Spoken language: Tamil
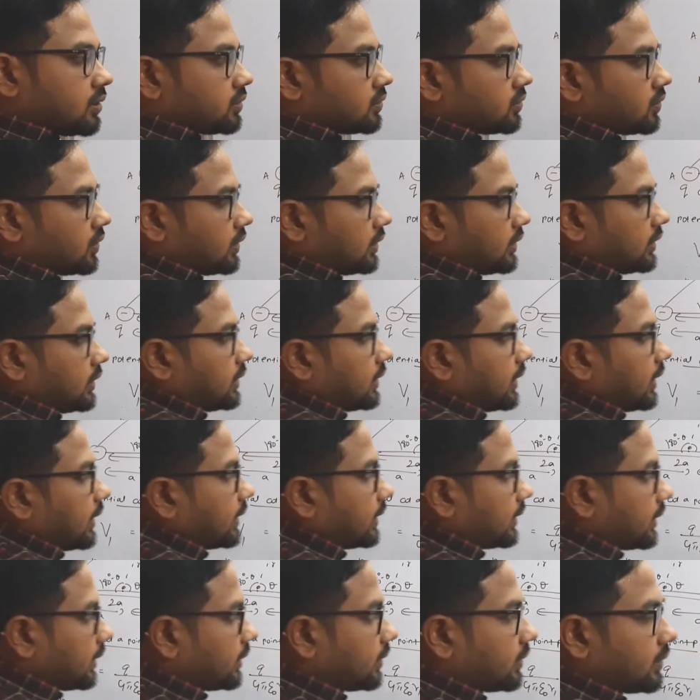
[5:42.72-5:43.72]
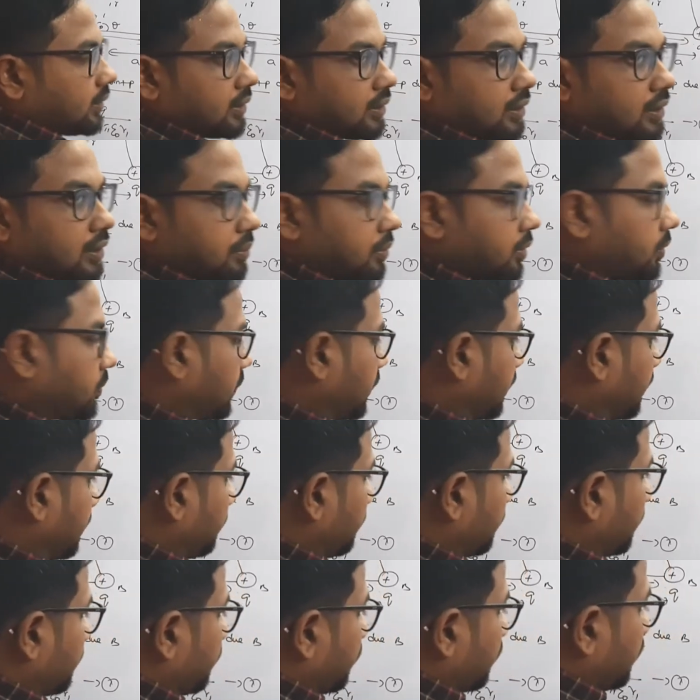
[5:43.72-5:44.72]
ஸோ அண்ட் தென் அகெயின் நம்ம இப்போ என்ன
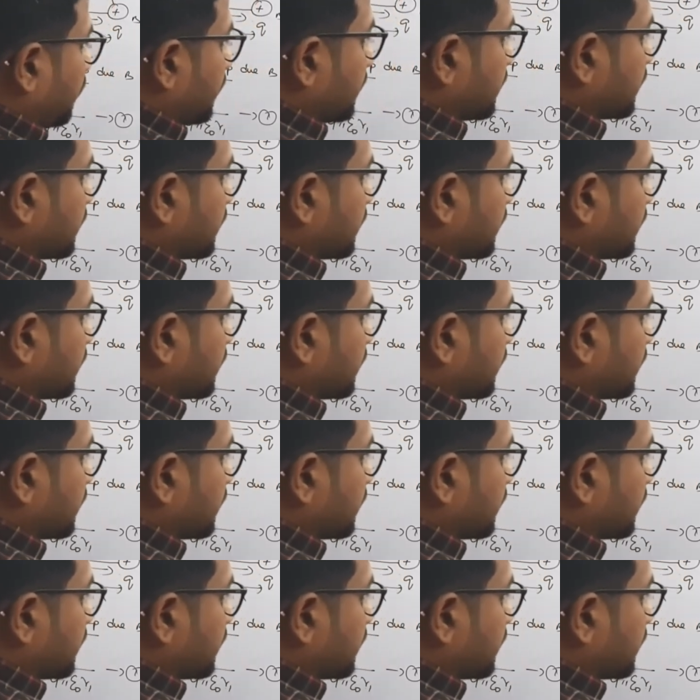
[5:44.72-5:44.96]
பண்ண போகிறோம்